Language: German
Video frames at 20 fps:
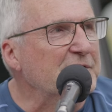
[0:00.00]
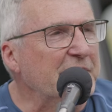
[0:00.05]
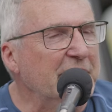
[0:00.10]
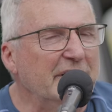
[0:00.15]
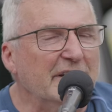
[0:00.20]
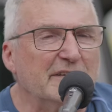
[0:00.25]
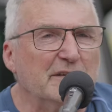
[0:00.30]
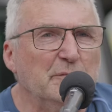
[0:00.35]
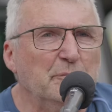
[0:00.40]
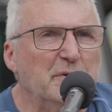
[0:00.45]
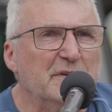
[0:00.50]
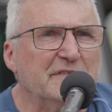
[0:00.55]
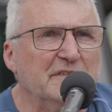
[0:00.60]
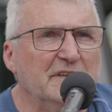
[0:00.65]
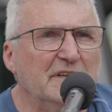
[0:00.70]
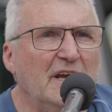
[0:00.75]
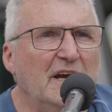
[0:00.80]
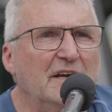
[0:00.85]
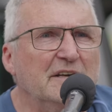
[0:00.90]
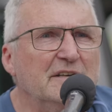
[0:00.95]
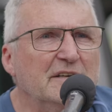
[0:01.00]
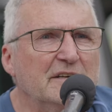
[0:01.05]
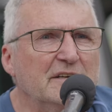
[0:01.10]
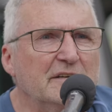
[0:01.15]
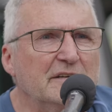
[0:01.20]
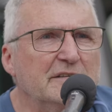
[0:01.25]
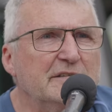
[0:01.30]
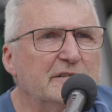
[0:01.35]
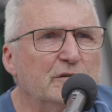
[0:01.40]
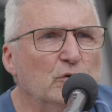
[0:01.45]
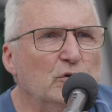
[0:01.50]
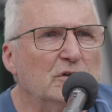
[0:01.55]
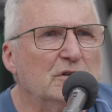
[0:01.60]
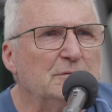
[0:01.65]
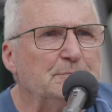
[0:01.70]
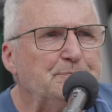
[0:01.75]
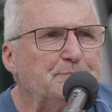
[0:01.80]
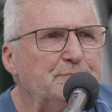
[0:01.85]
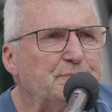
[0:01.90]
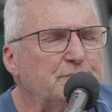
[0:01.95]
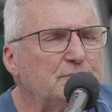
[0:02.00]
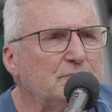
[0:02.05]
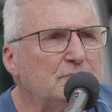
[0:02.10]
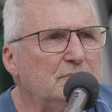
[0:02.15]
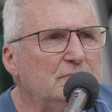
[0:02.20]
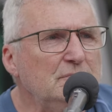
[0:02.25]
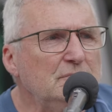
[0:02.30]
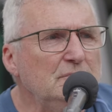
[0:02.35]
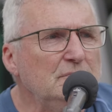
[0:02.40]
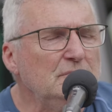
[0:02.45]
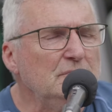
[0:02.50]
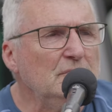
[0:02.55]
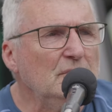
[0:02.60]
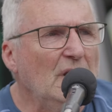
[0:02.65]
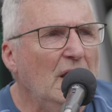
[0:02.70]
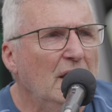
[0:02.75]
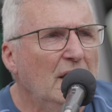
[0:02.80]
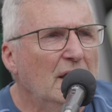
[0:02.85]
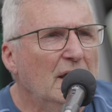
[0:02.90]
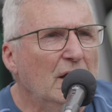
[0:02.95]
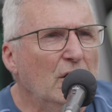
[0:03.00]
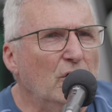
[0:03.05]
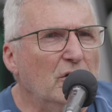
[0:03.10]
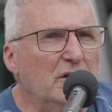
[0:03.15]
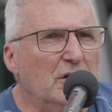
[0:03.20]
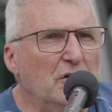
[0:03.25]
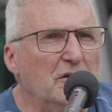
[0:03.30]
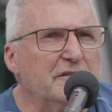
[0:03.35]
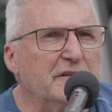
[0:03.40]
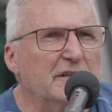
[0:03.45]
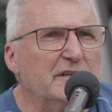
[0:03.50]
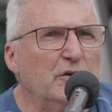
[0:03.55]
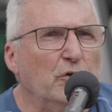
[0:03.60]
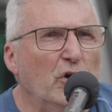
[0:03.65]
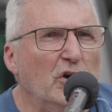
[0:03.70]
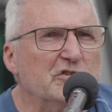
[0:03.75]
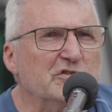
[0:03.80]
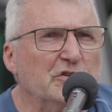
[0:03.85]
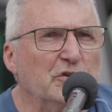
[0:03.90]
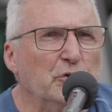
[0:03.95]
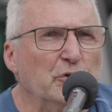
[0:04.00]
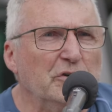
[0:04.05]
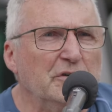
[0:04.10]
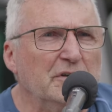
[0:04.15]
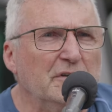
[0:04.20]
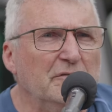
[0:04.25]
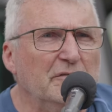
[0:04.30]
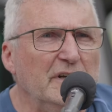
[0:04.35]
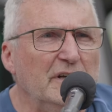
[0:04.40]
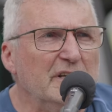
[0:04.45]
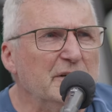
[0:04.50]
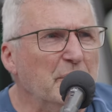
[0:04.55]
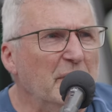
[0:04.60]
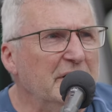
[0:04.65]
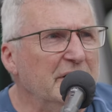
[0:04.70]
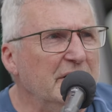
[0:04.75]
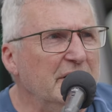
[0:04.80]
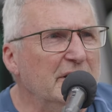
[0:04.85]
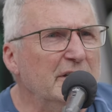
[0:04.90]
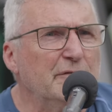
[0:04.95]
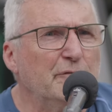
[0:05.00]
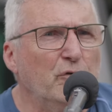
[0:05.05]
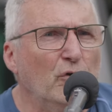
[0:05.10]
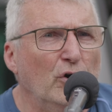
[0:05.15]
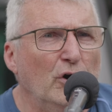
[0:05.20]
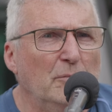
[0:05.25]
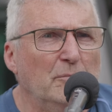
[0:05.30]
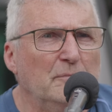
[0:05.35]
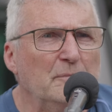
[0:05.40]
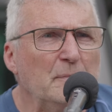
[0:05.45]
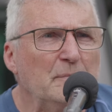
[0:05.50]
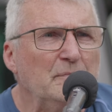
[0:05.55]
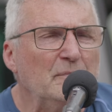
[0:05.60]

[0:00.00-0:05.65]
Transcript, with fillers: geht jetzt ein bisschen in eine andere Richtung. Und aus rhetorischen Gründen wähle ich mal die Ich-Form.